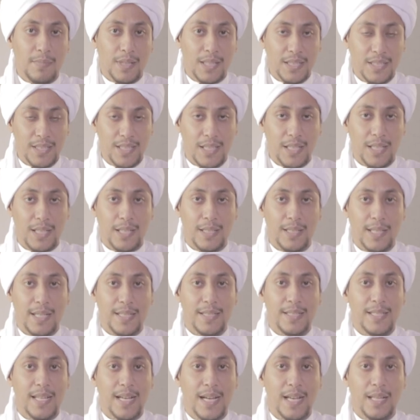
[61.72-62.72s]
kecil
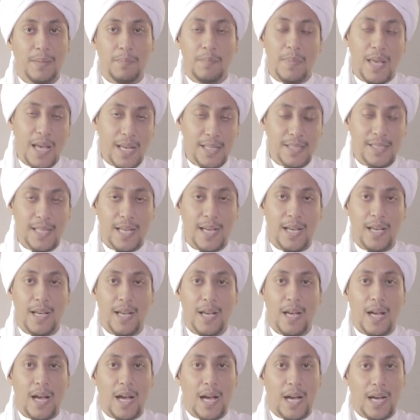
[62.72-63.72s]
dan sangat biasa.
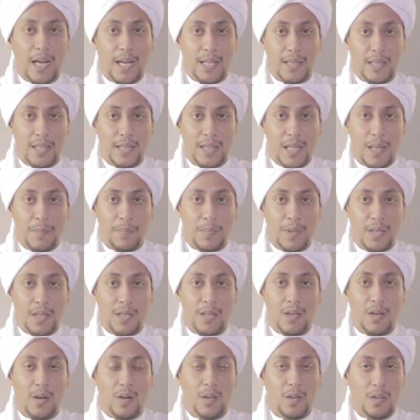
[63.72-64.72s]
Akan
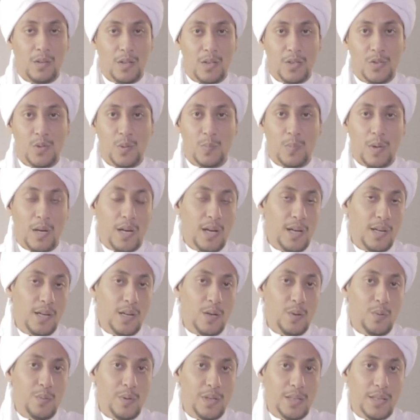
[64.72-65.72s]
tetapi Allah
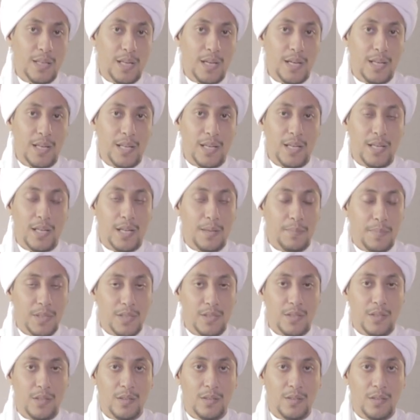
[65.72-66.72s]
Subhanahu wa taala Nabi
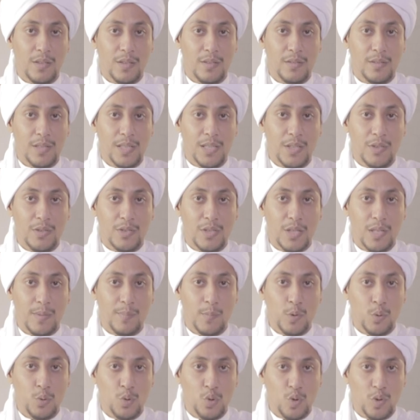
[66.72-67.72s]
Shallallahu alaihi
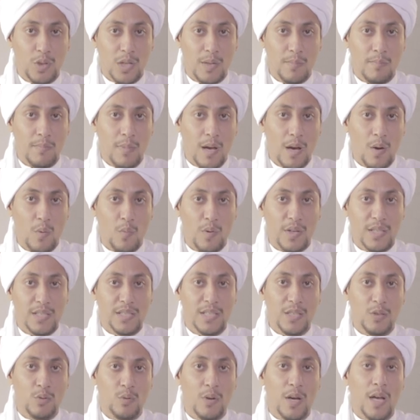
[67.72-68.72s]
wasallam menunjukkan bahwa di
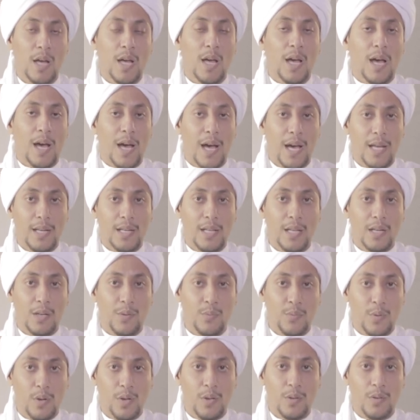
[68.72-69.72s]
situ ada
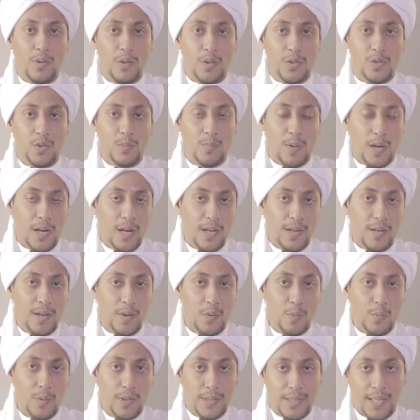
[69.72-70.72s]
ridha Allah
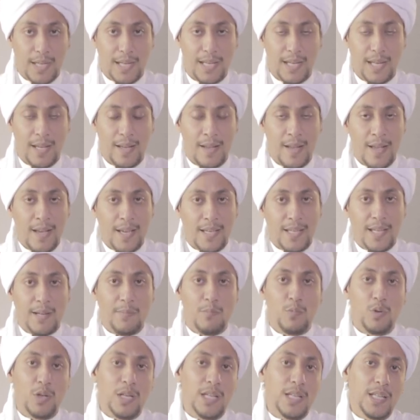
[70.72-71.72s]
Subhanahu wa taala.
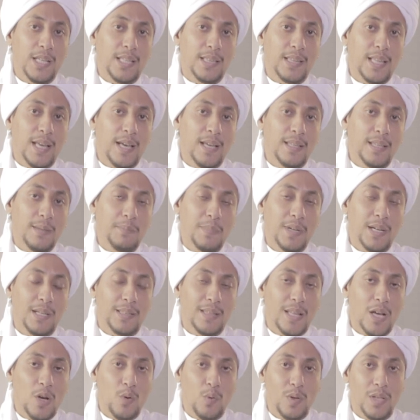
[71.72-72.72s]
Yang mungkin kita hanya
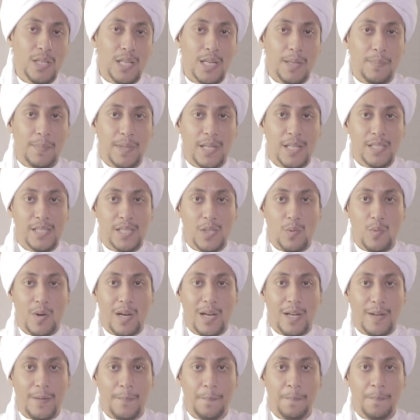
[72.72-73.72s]
mengetahui daripada
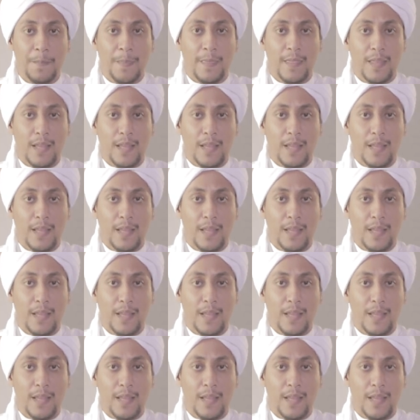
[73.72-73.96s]
siwak